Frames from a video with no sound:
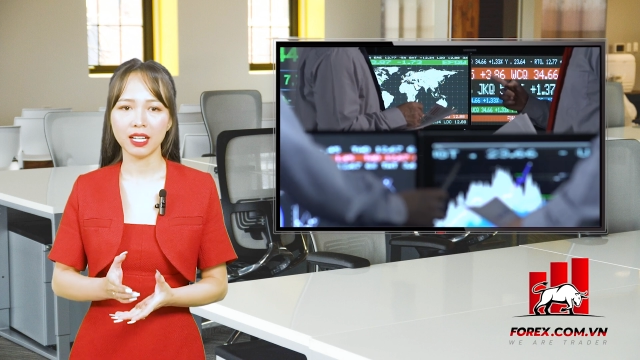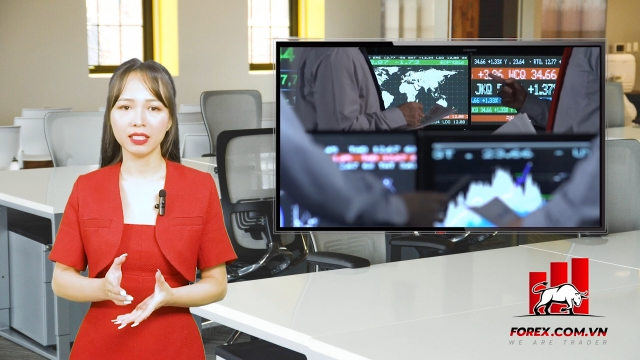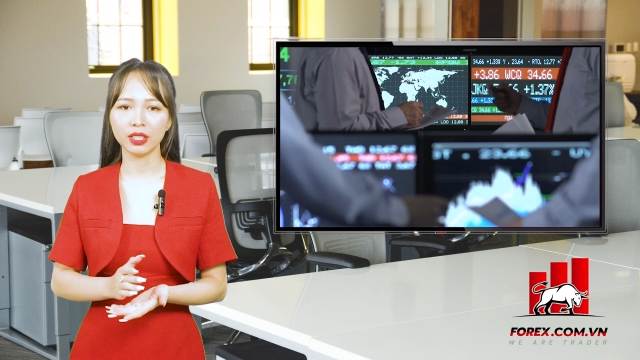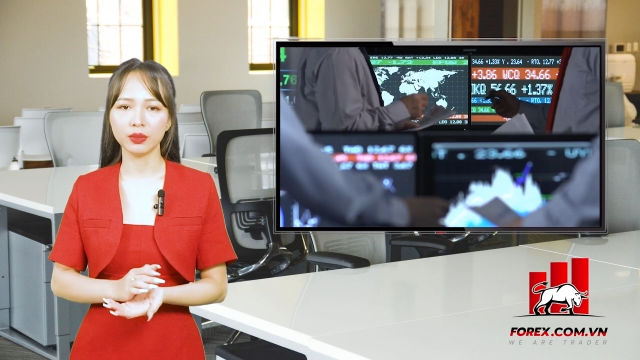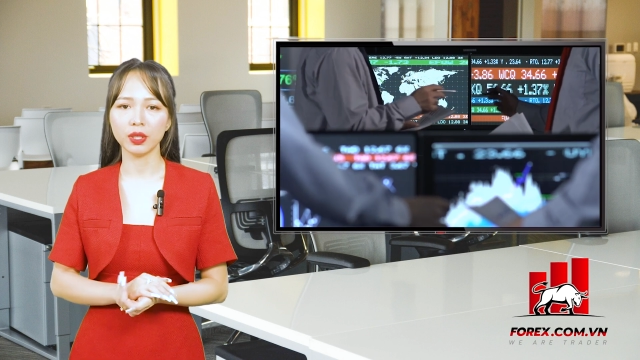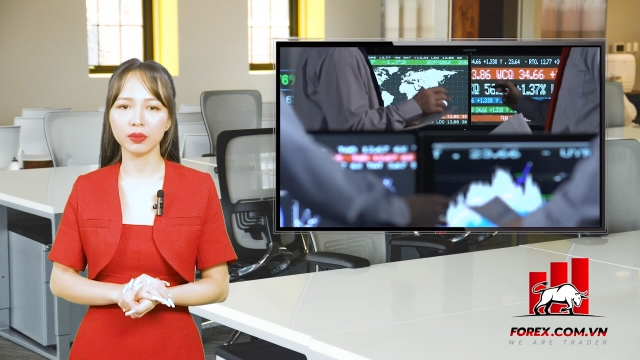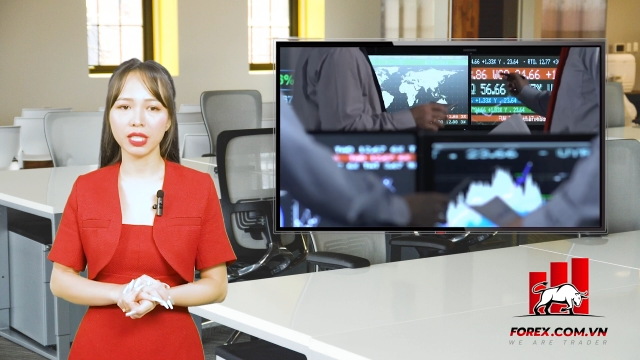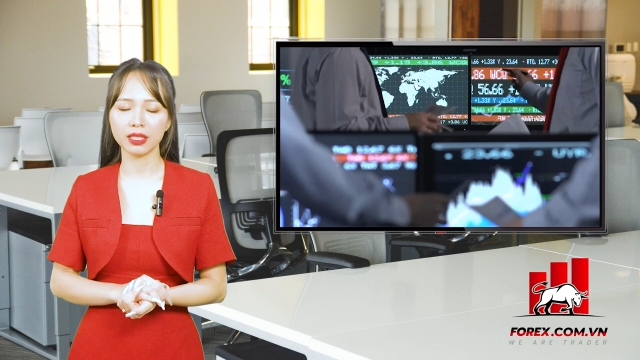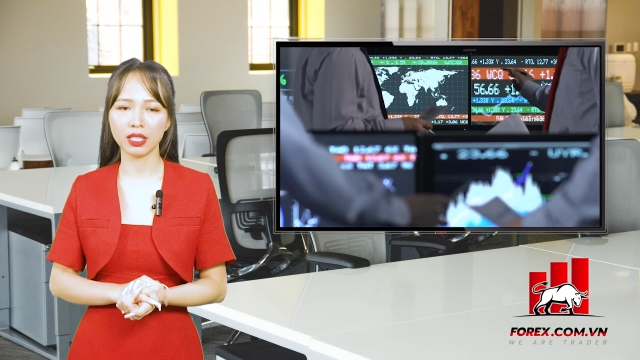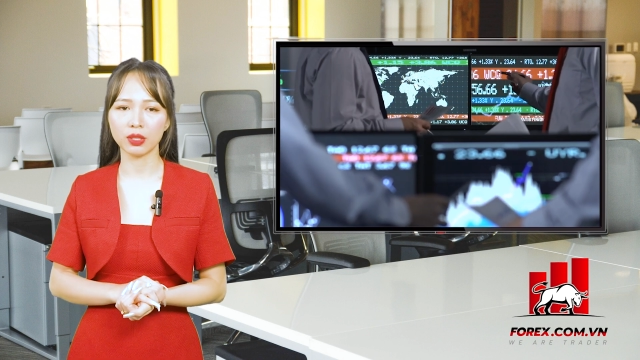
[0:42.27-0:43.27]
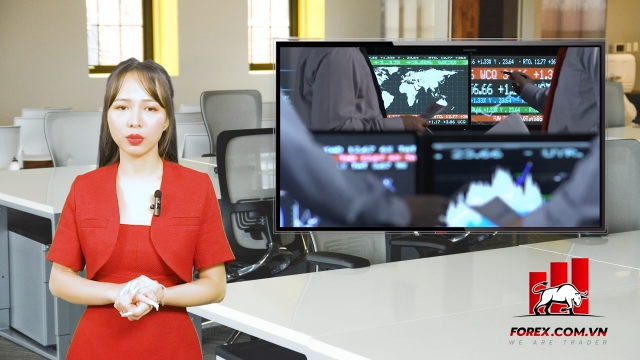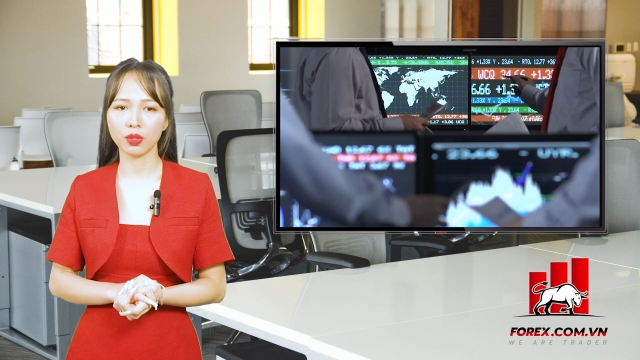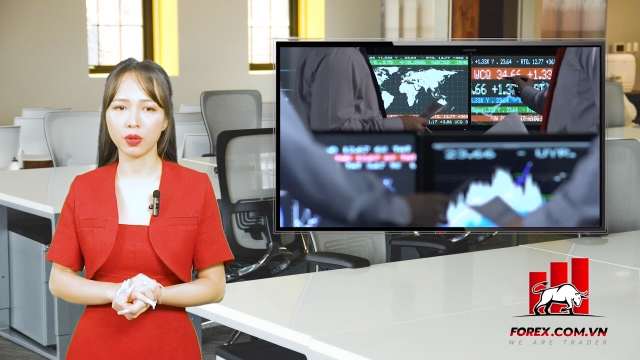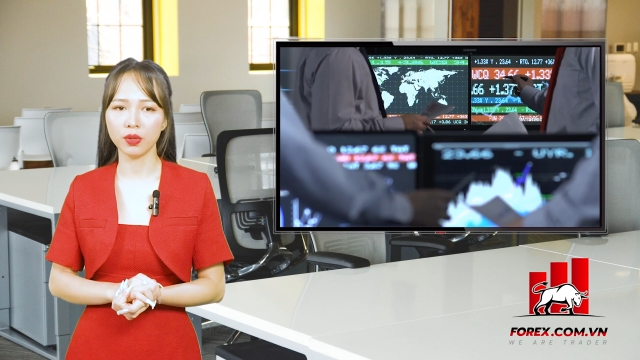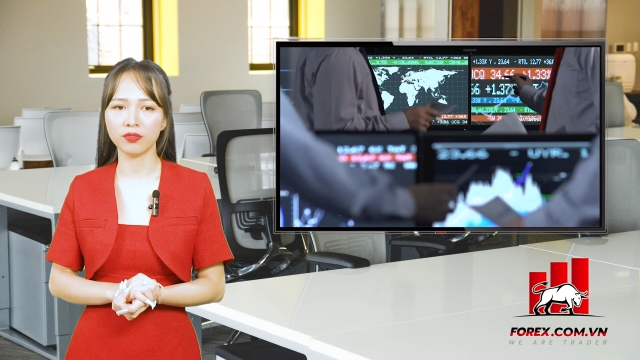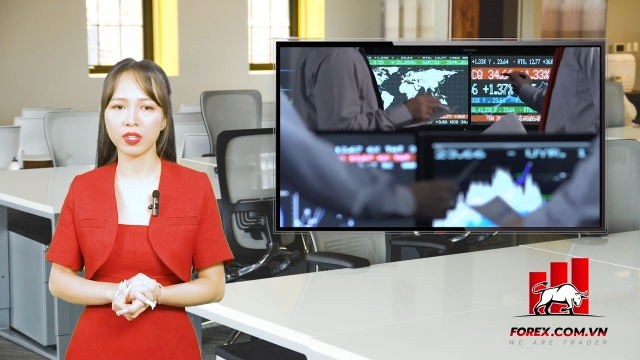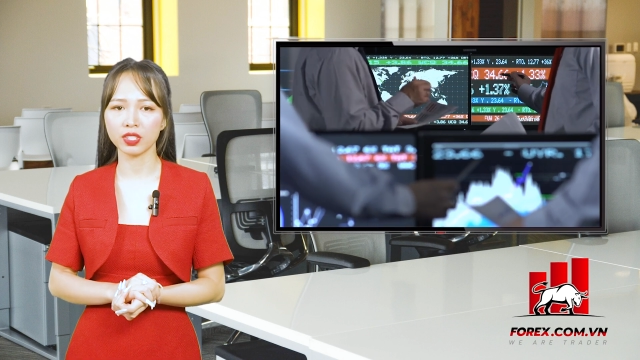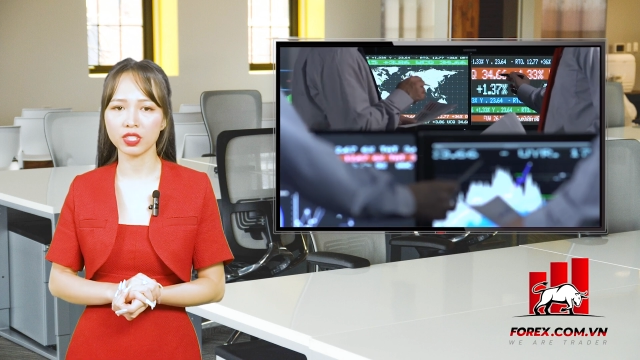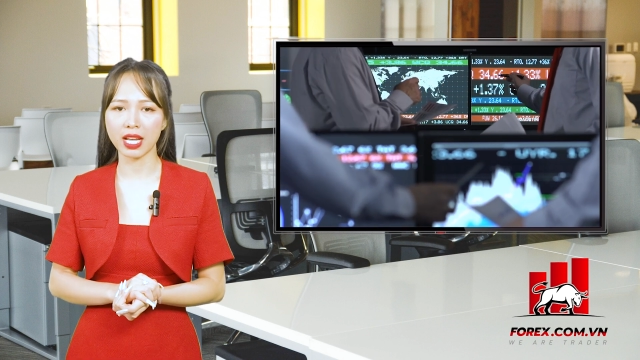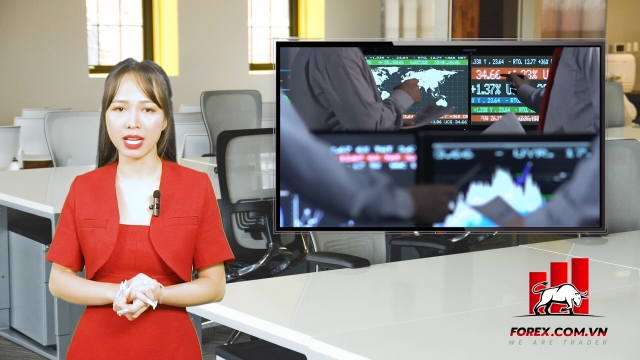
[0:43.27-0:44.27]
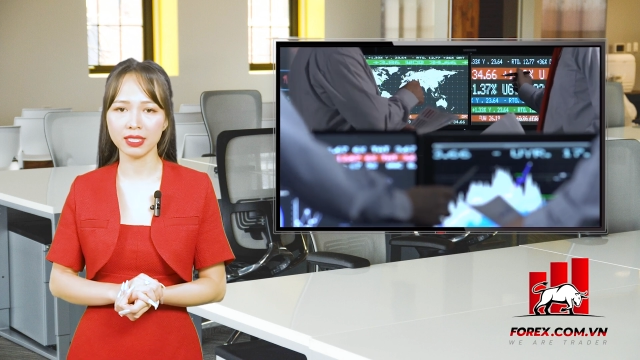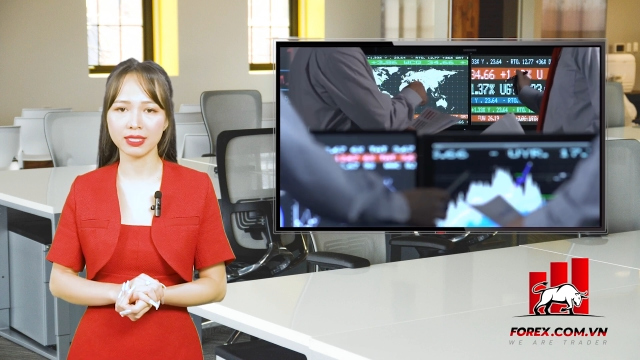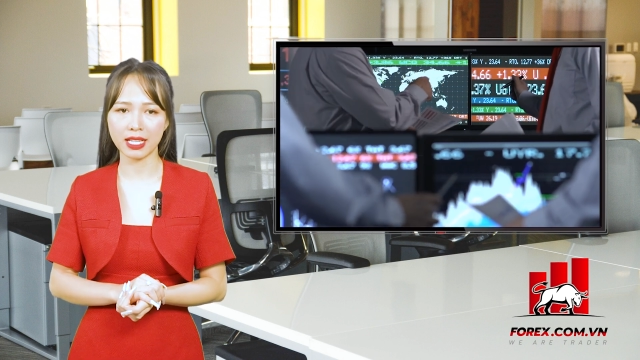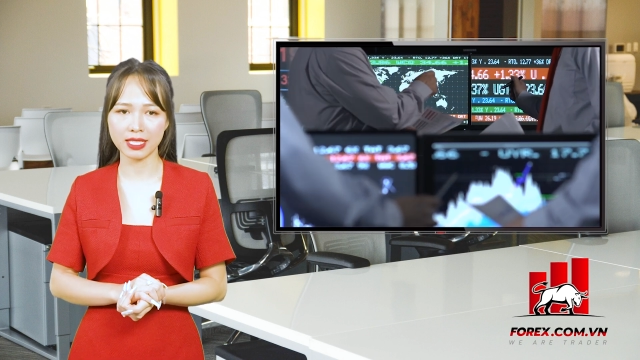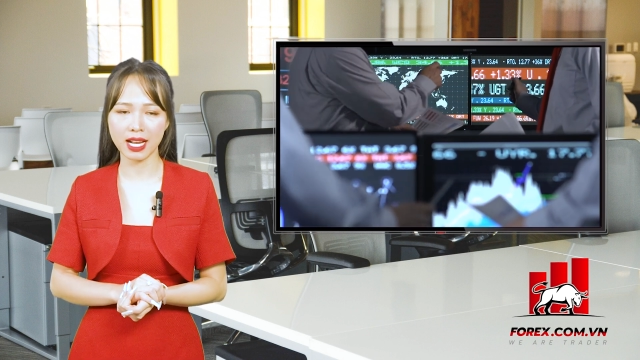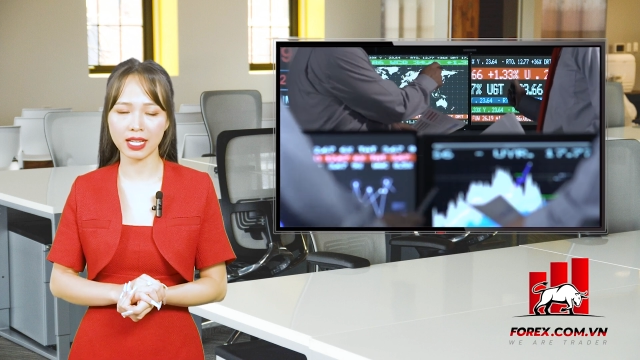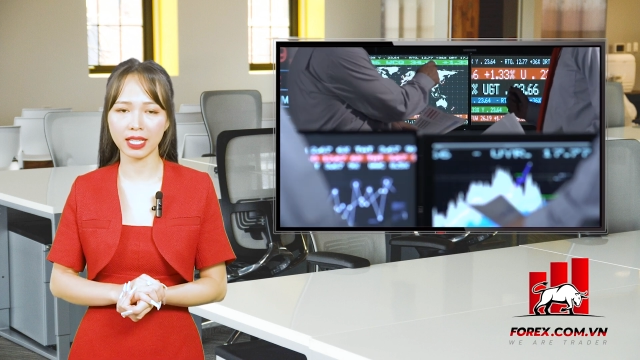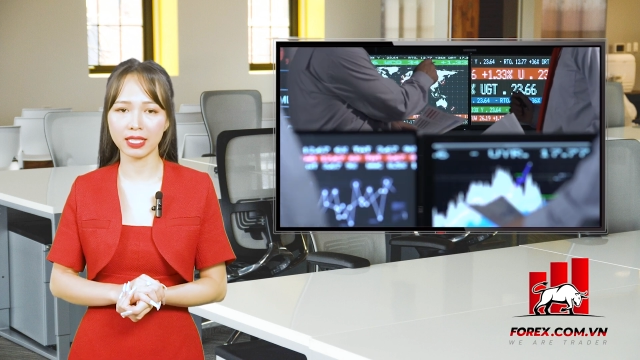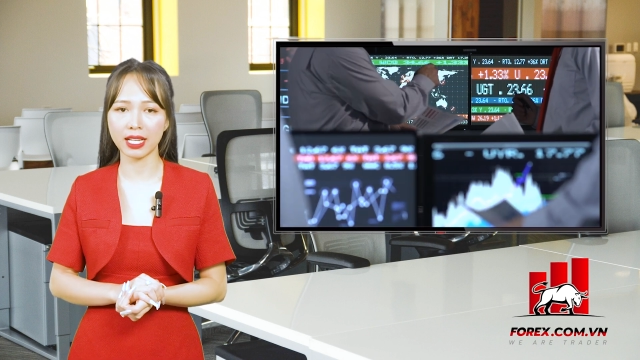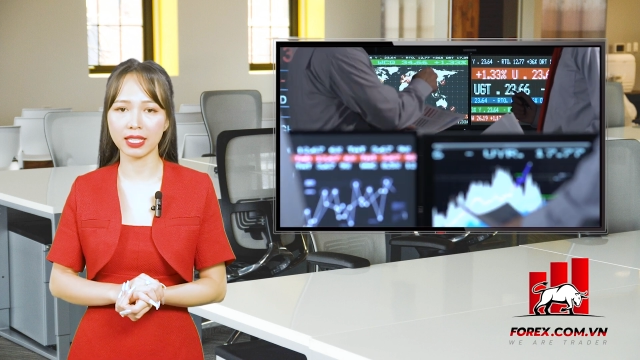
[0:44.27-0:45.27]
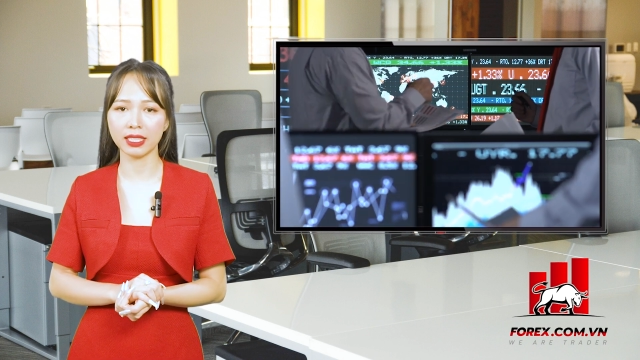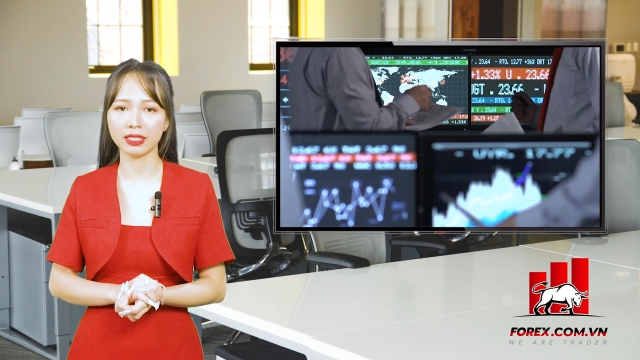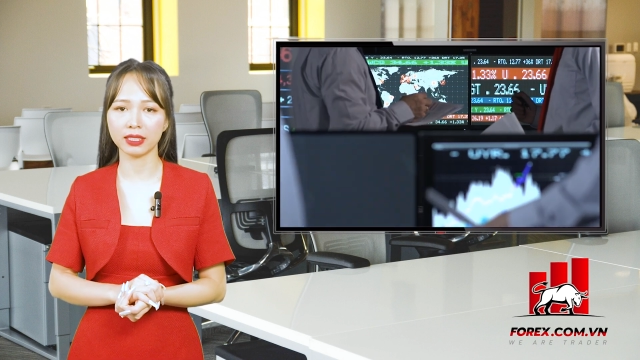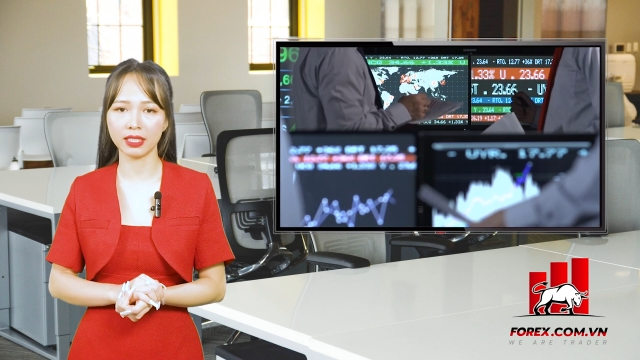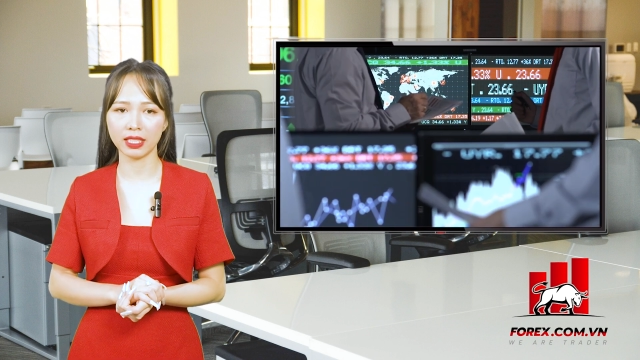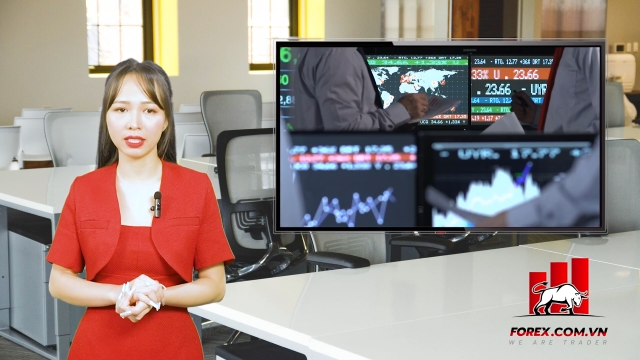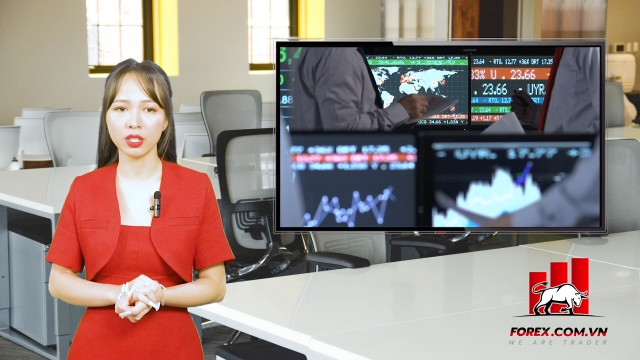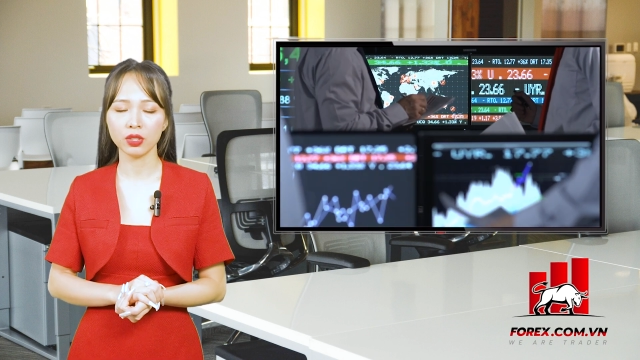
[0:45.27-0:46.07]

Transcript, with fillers: Ở kiểu đầu tiên thì thua lỗ vẫn sẽ xảy ra ngay cả khi thực hiện